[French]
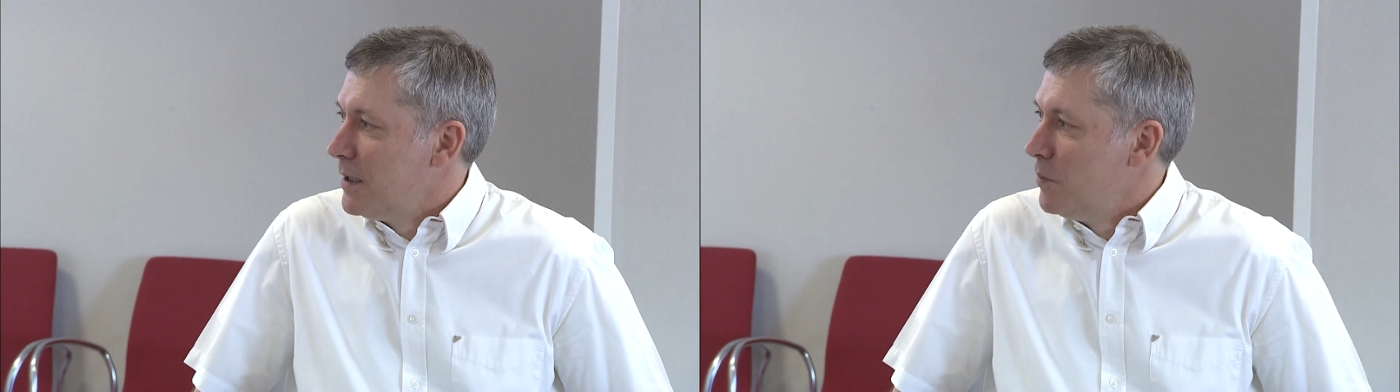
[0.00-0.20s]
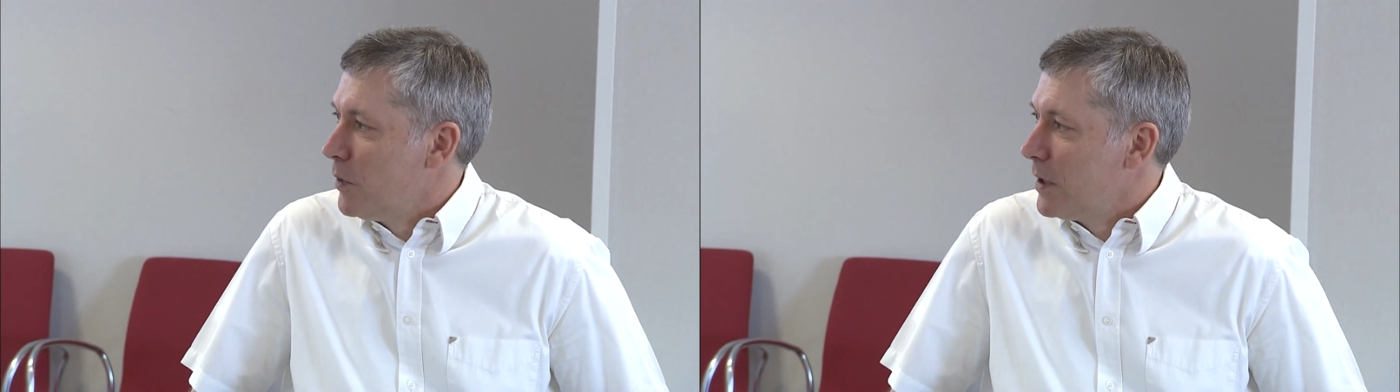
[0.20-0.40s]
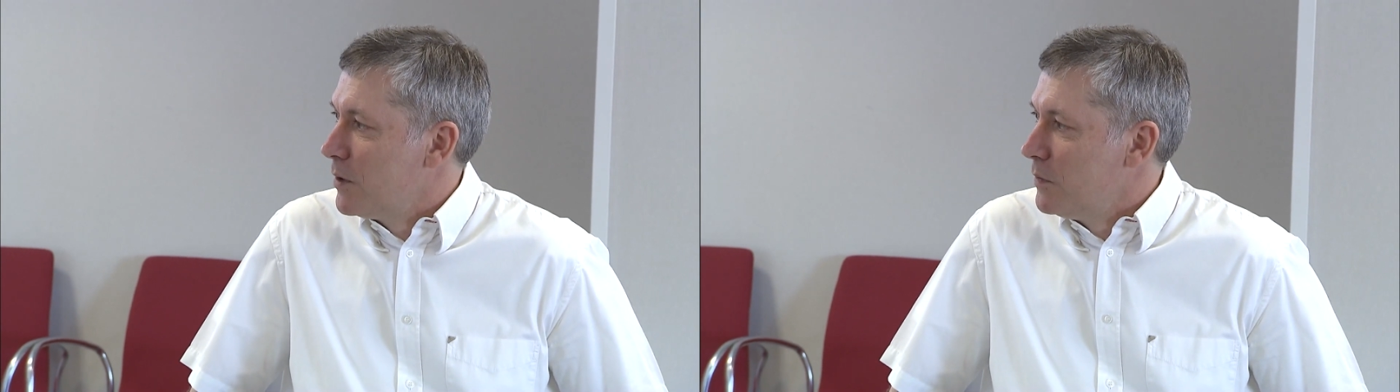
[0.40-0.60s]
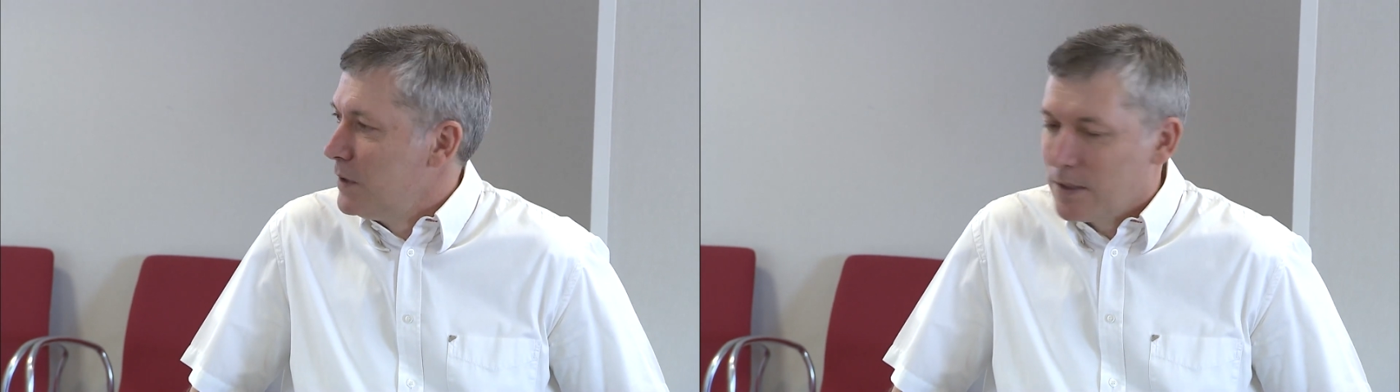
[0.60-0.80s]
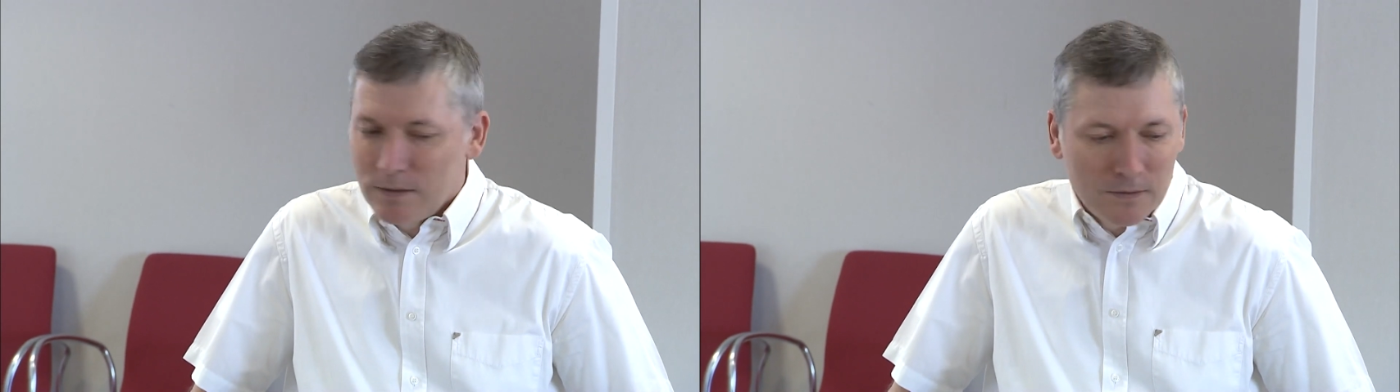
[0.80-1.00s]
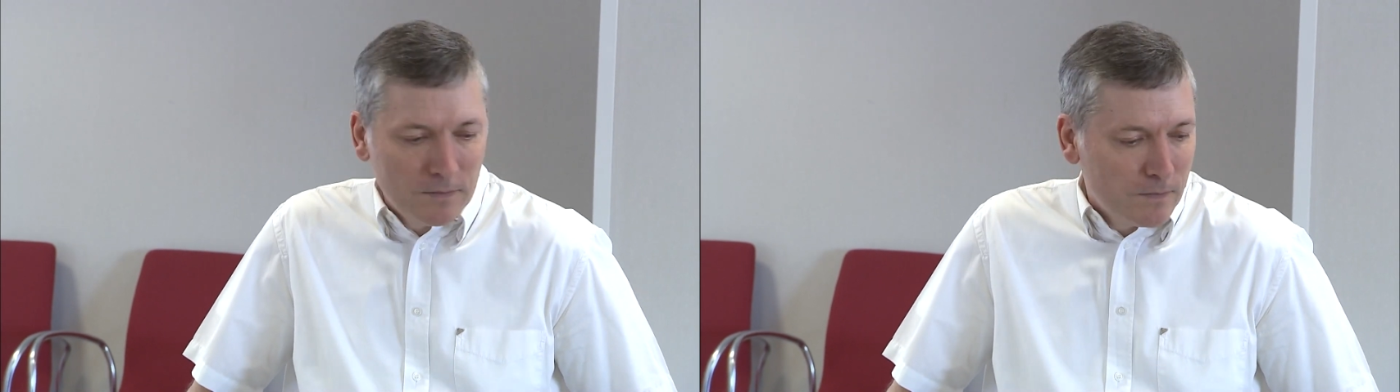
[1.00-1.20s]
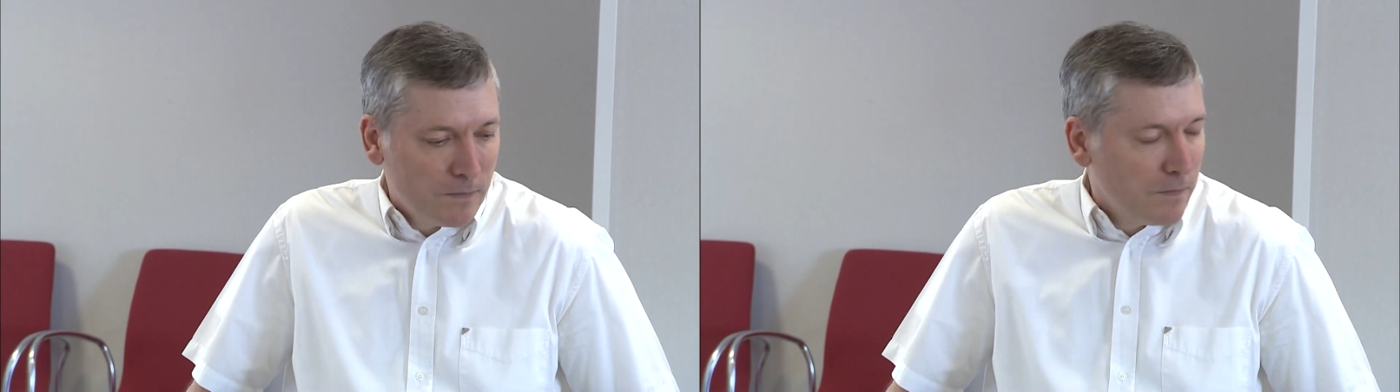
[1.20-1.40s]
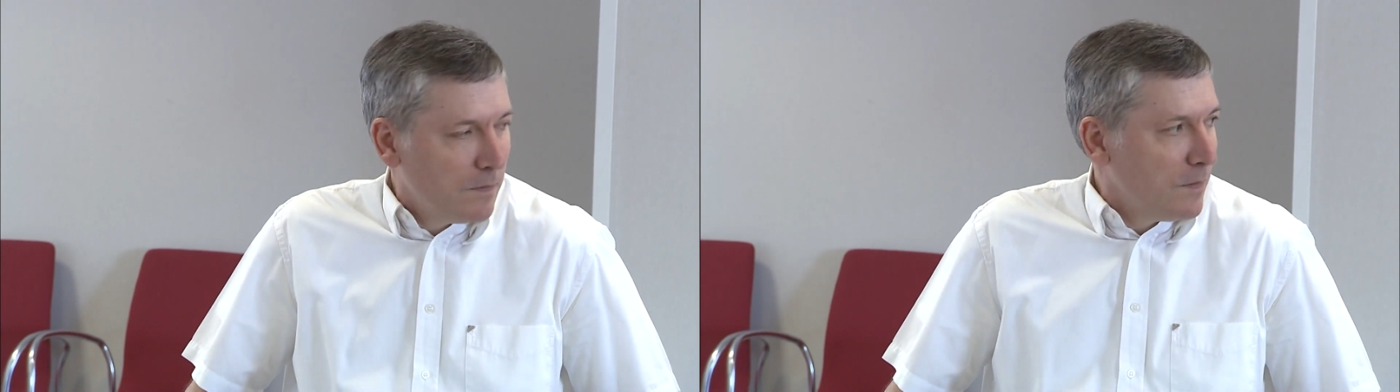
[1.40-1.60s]
le consommateur a envie de
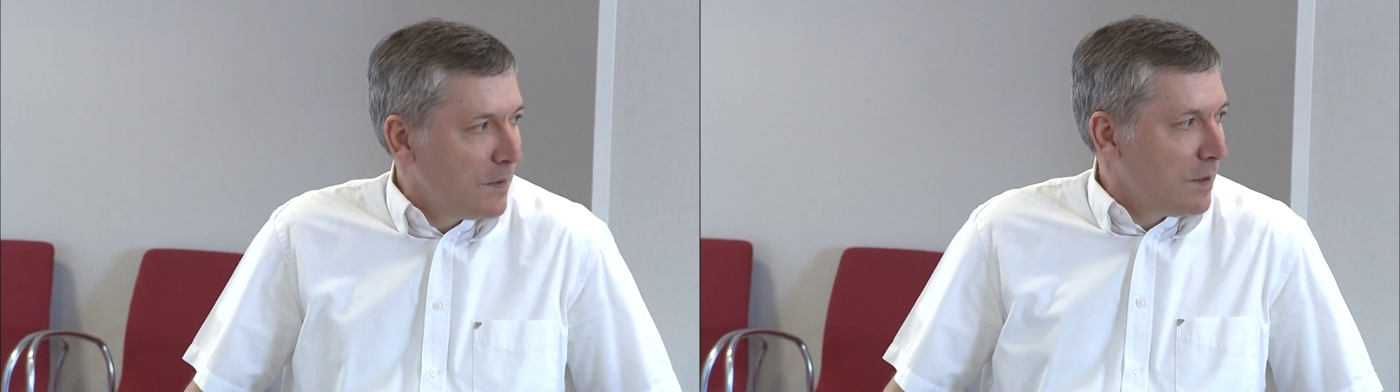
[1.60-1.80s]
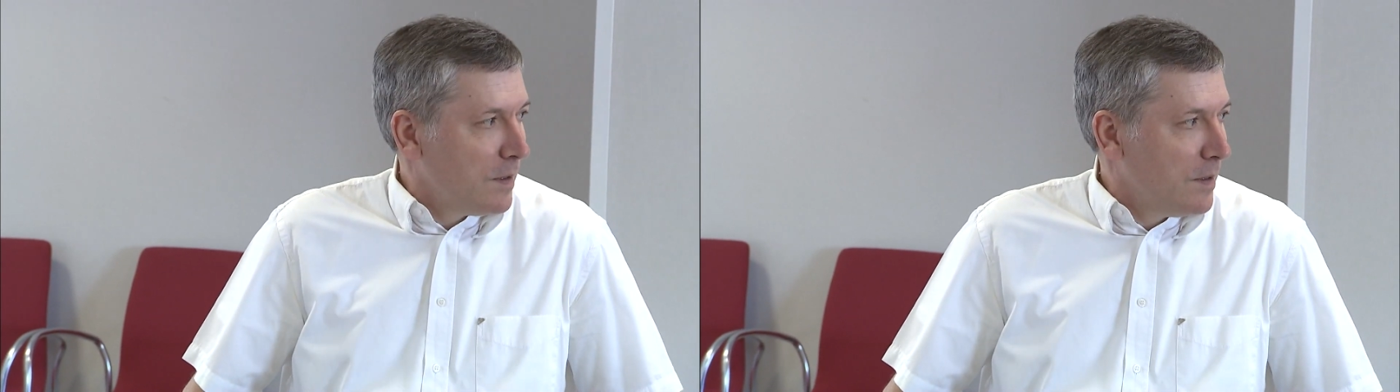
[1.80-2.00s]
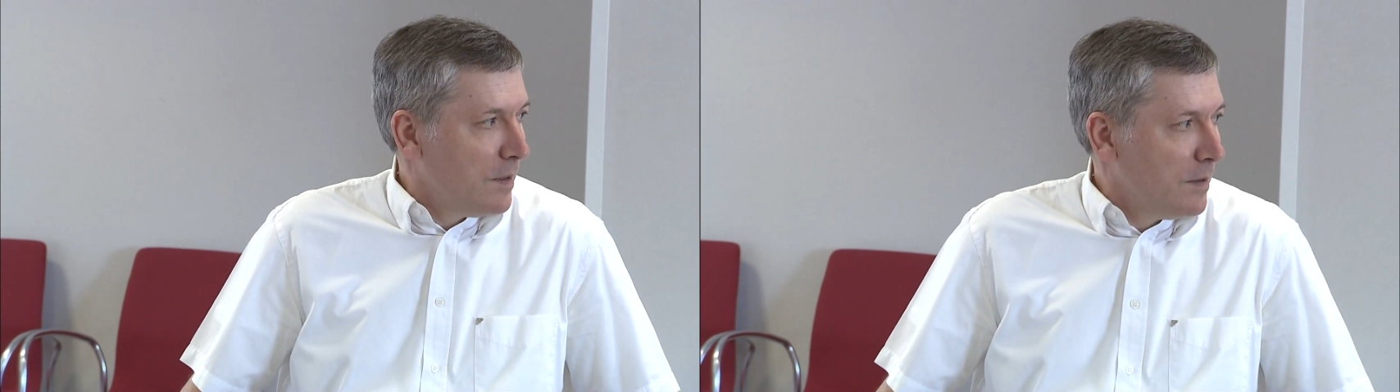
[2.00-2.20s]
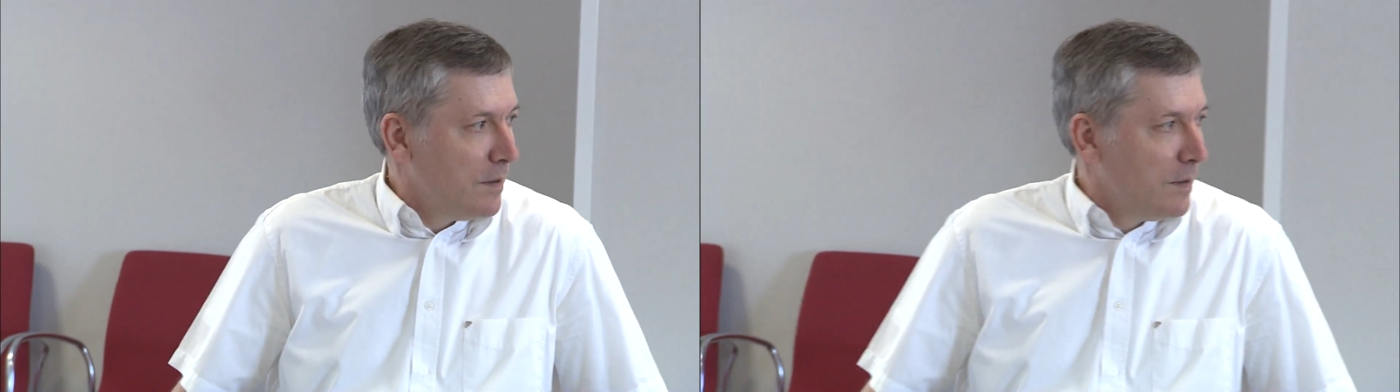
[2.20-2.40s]
faire par lui-même.